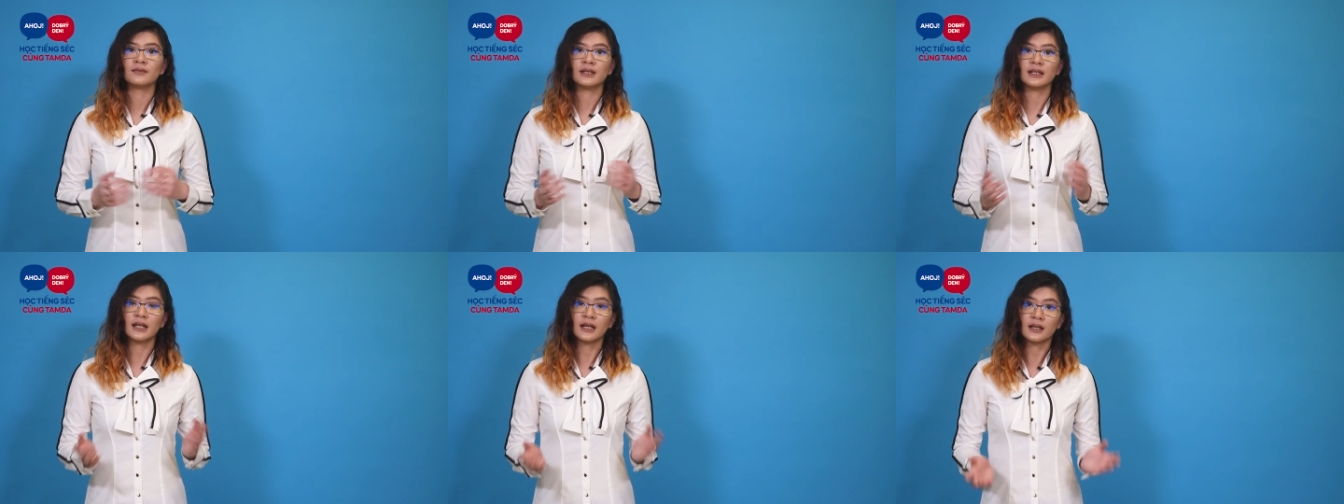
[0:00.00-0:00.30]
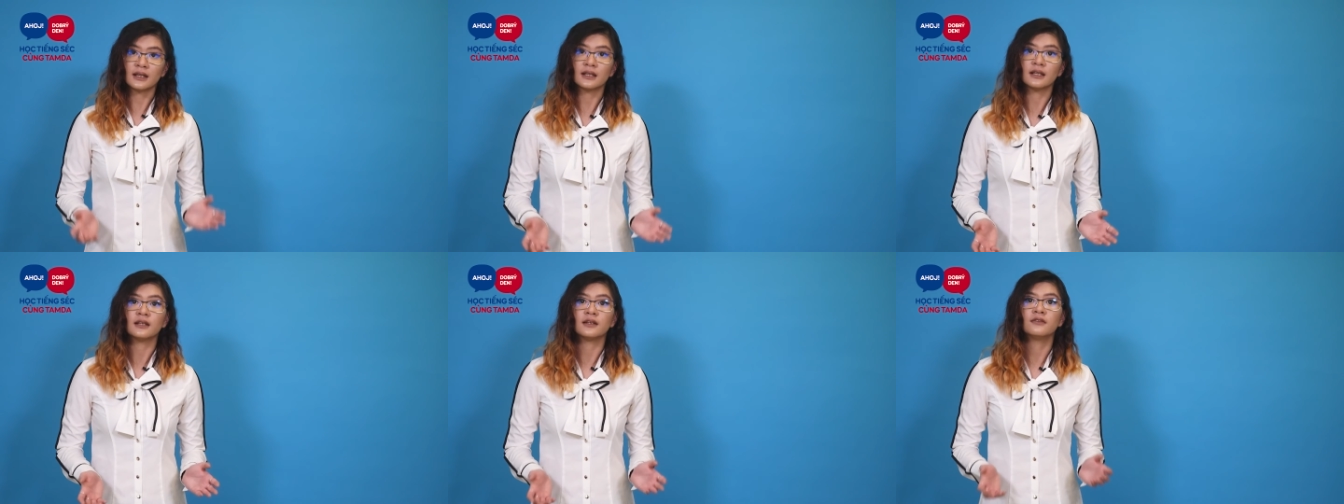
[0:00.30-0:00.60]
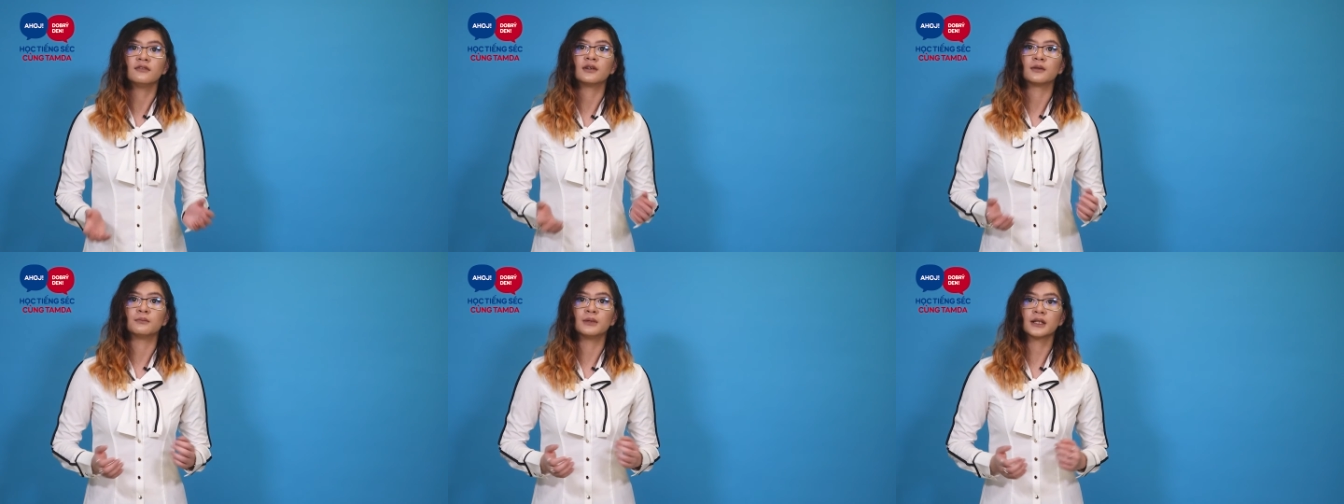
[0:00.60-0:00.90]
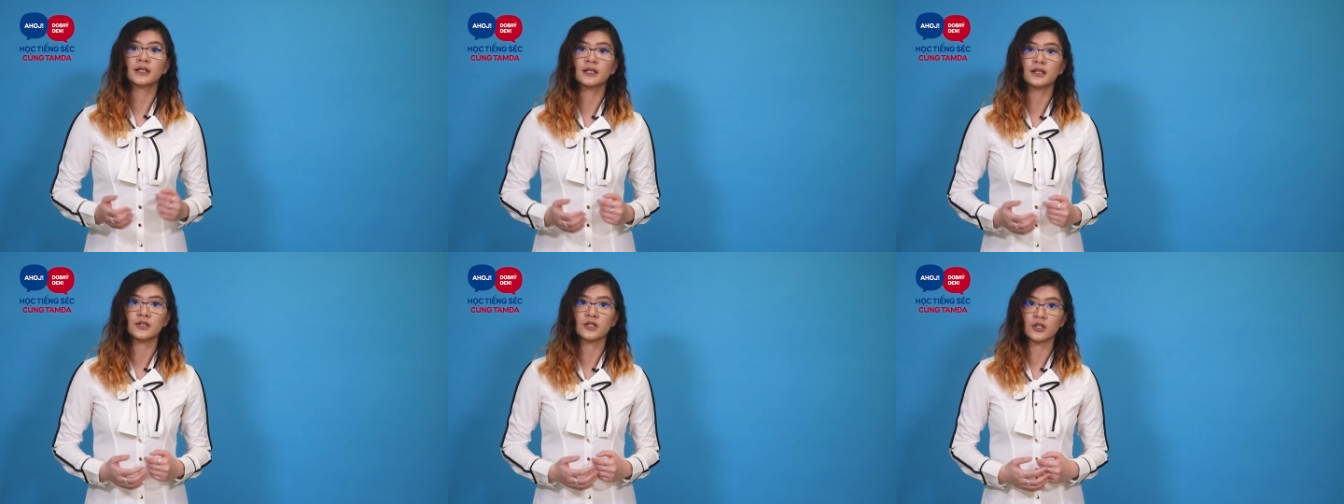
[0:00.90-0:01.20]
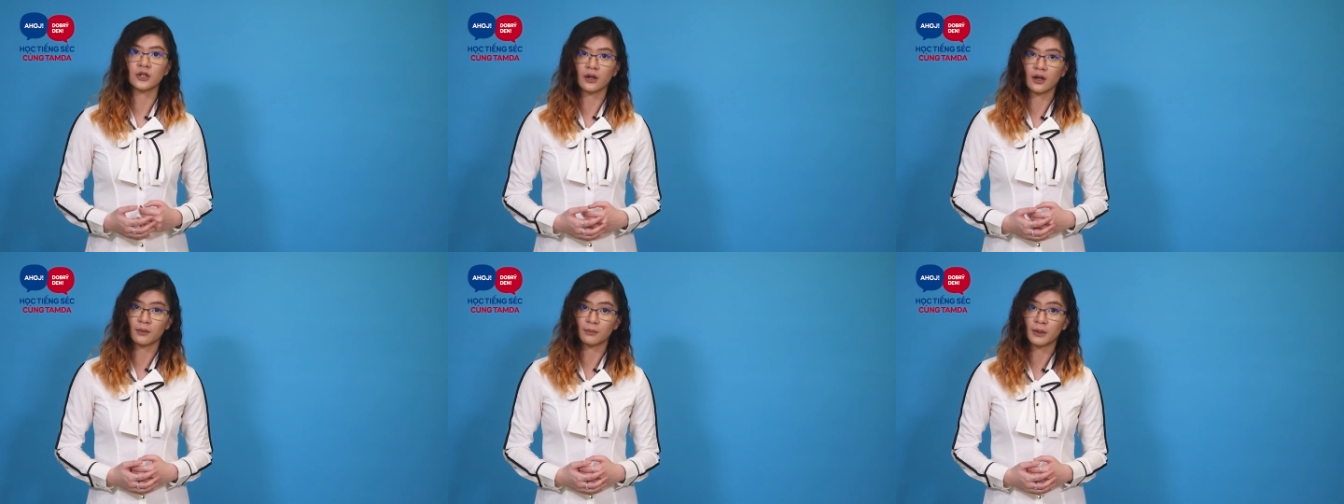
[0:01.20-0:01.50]
Đăng ký vào bất kỳ
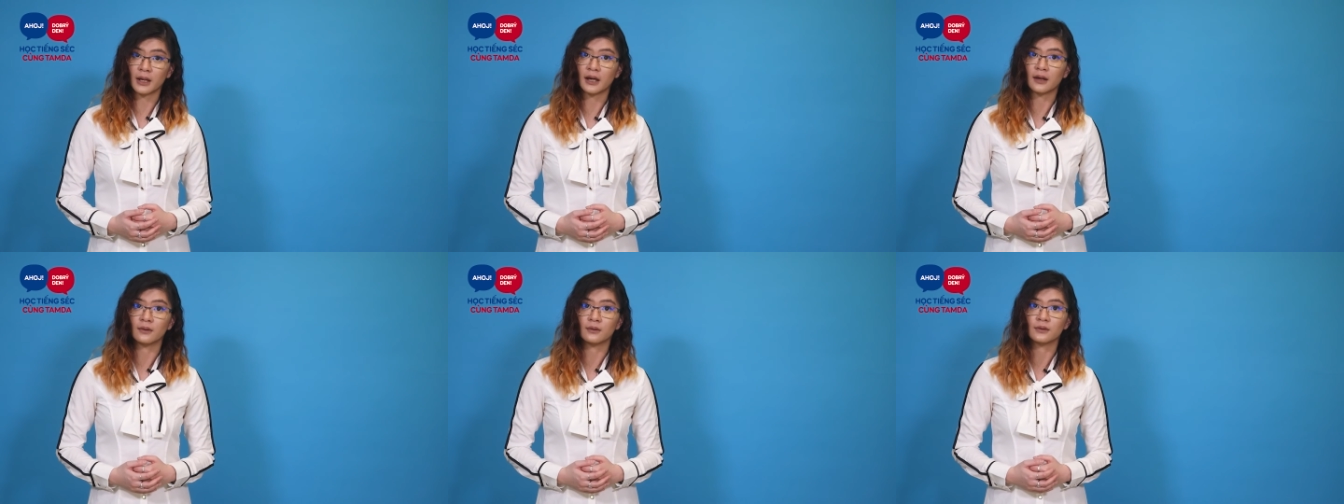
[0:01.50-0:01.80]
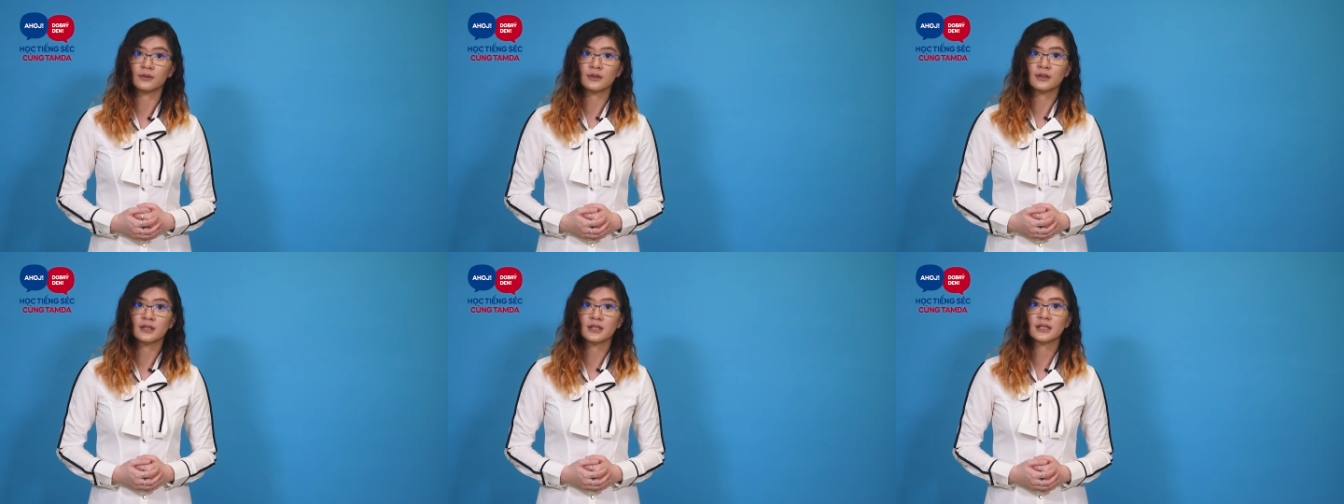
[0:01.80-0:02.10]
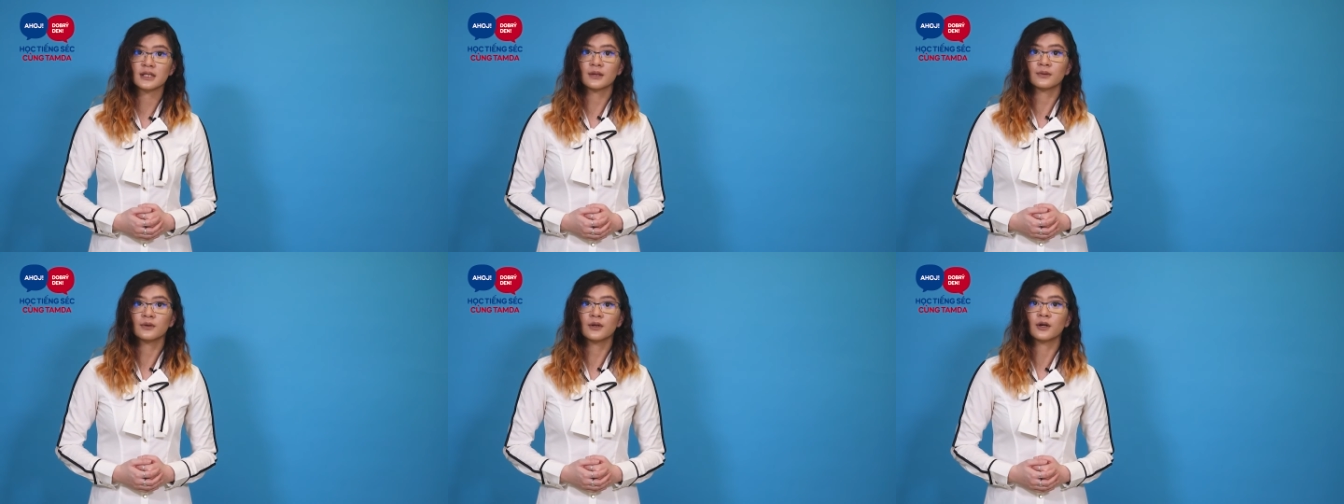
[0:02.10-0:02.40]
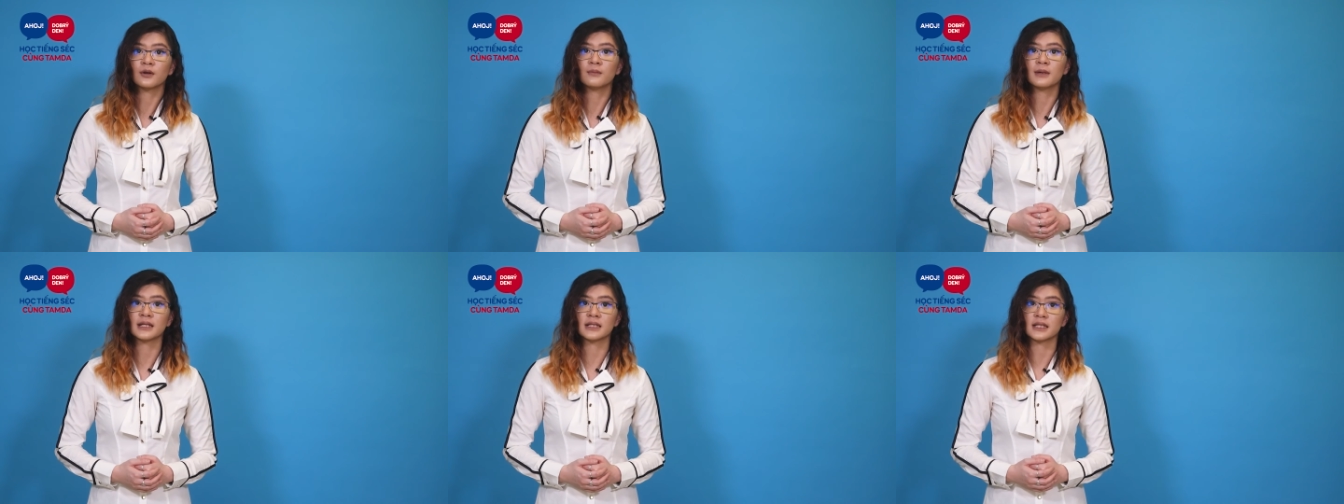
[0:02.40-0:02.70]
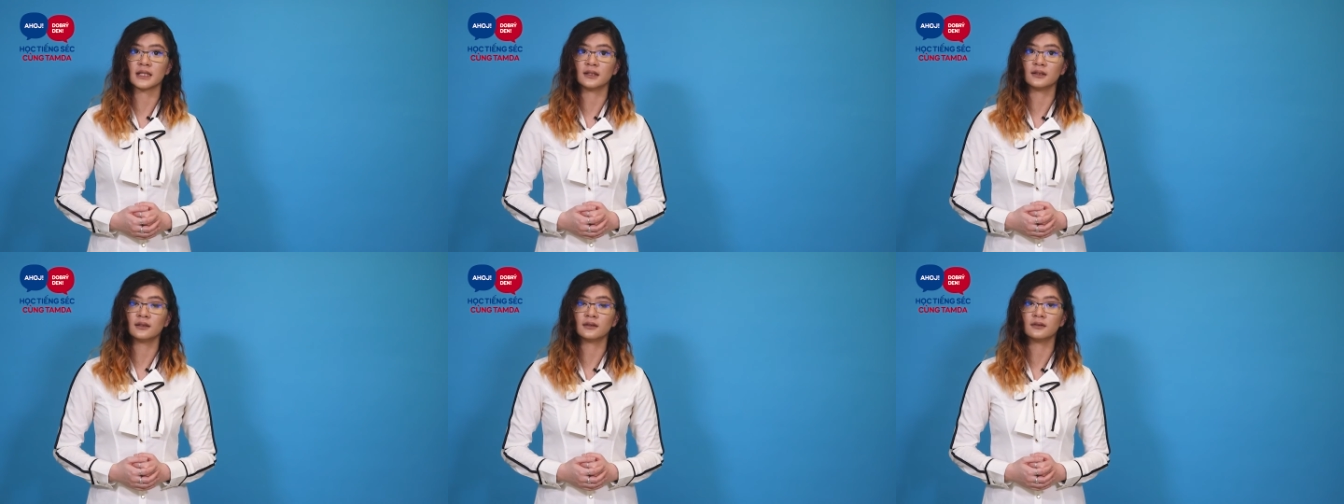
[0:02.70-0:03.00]
trường hợp nào, sau đó bạn
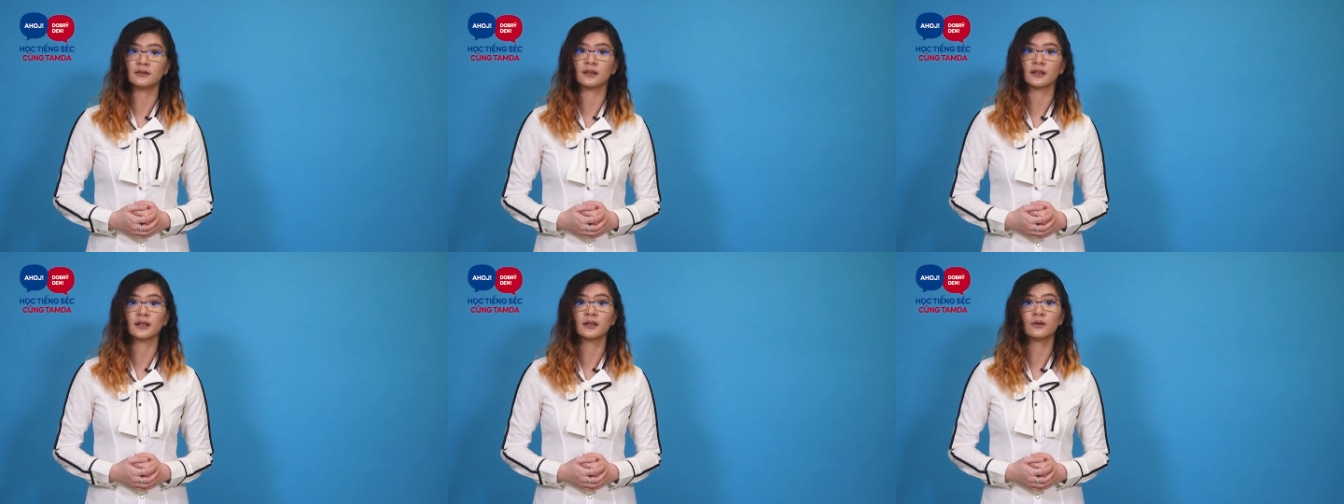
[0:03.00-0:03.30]
sẽ nhận được